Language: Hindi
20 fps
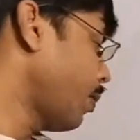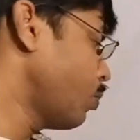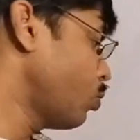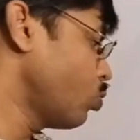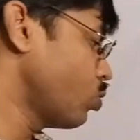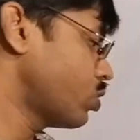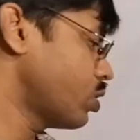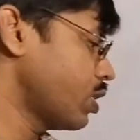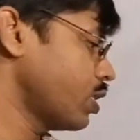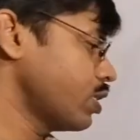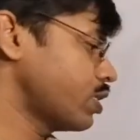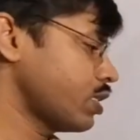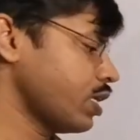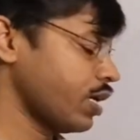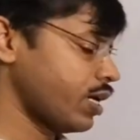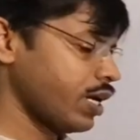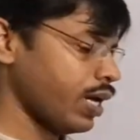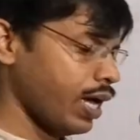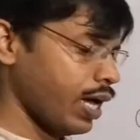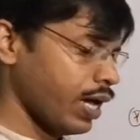टाइम ड्यूरेशन
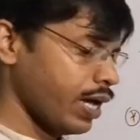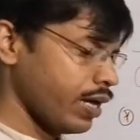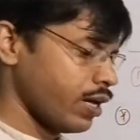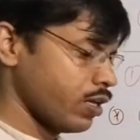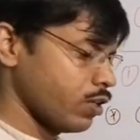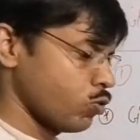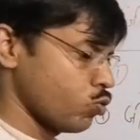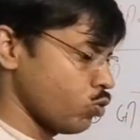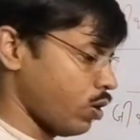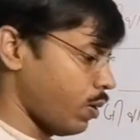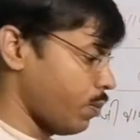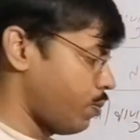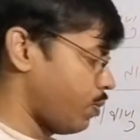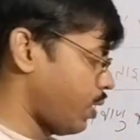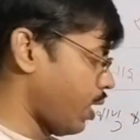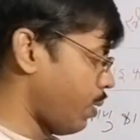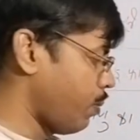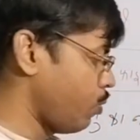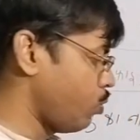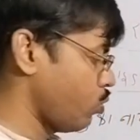इसका क्या है तो आप
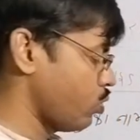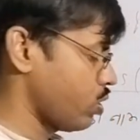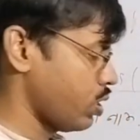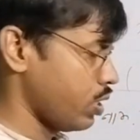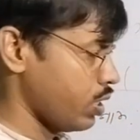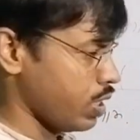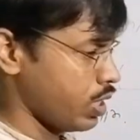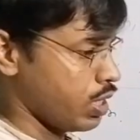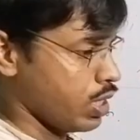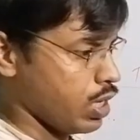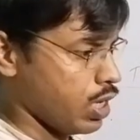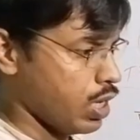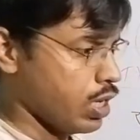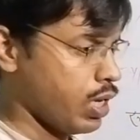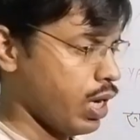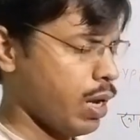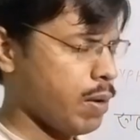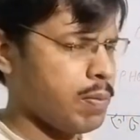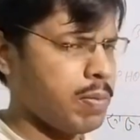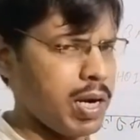टाइम ड्यूरेशन देखिएगा
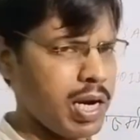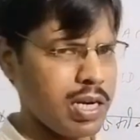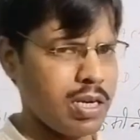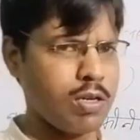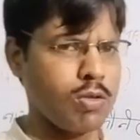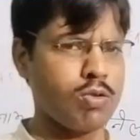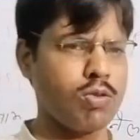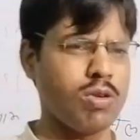टाइफाइड